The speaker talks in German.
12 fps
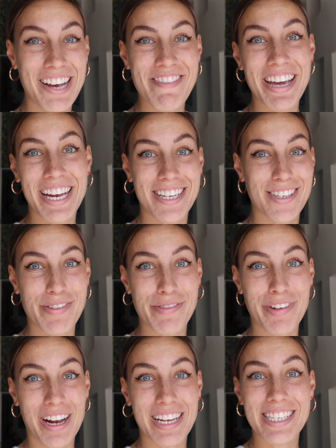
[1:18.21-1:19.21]
Wir gehen jetzt auf
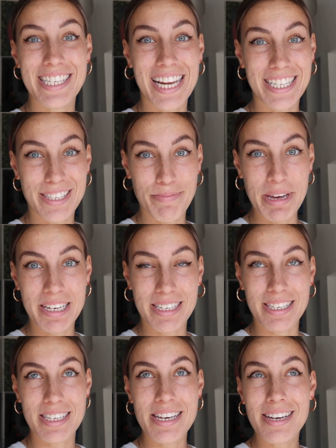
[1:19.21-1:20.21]
jeden Fall ins Let's Be. Das
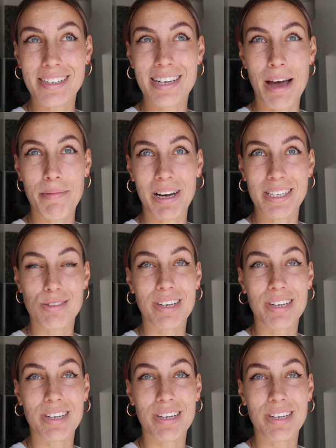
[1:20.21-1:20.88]
ist hier in Tamrat so